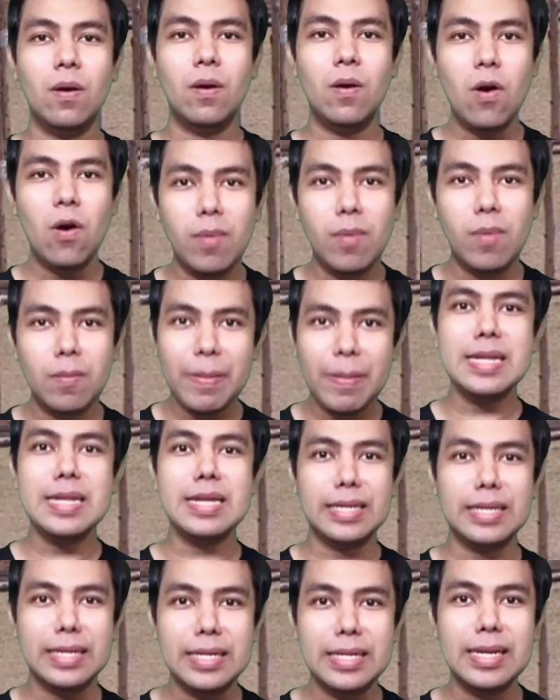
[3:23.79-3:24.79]
อ๋อมันเป็น
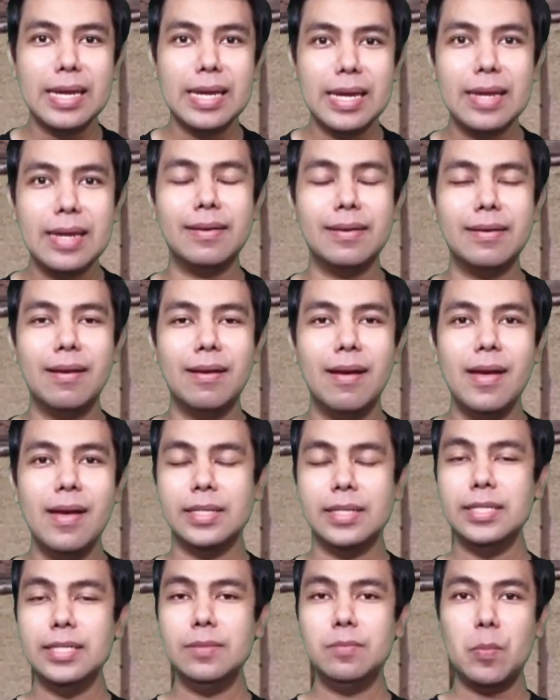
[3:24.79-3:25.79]
อย่างนี้นี่เอง
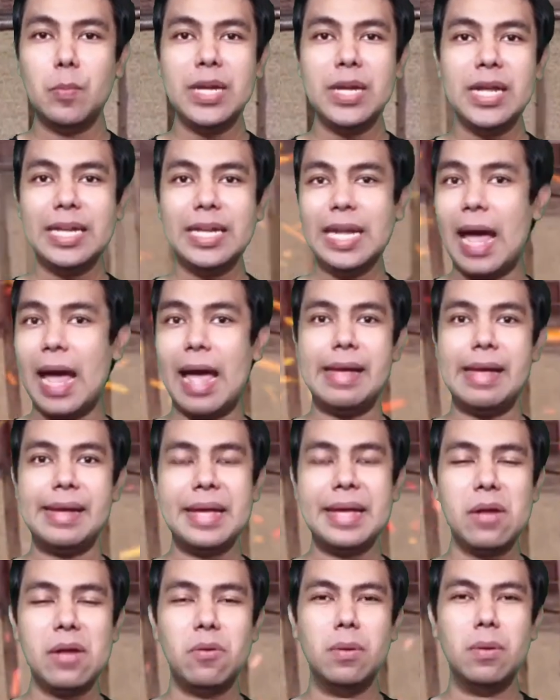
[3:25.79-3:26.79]
คือมันไม่ได้ถ่าย
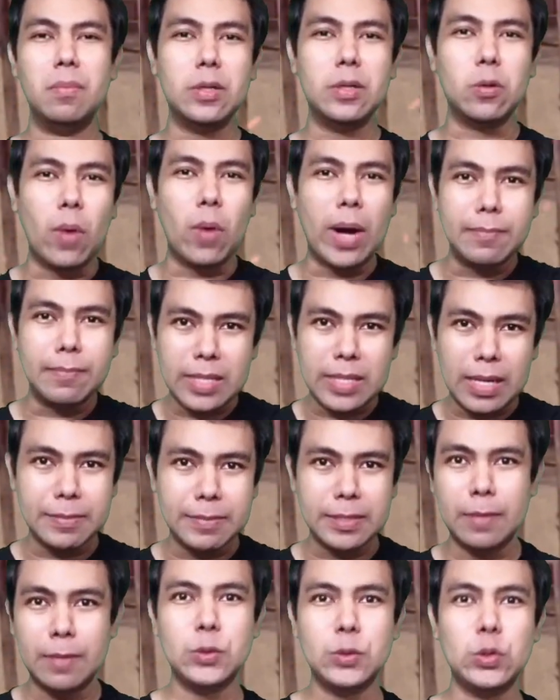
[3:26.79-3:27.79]
ง่ายว่ามีความซั
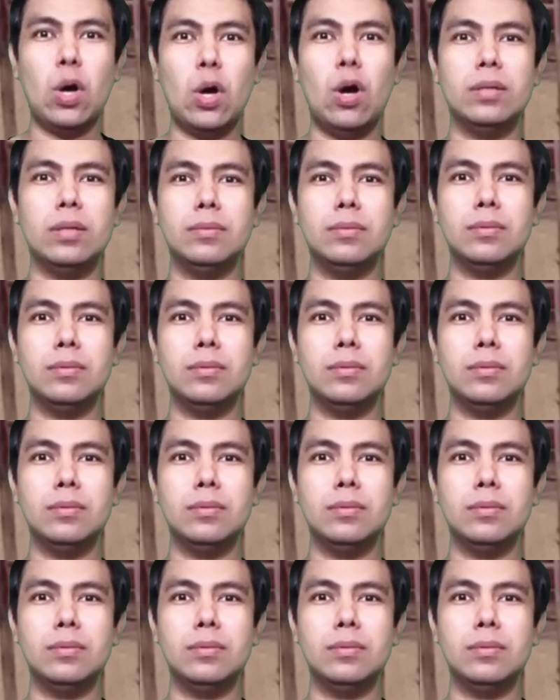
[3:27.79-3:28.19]
บซับซ้อน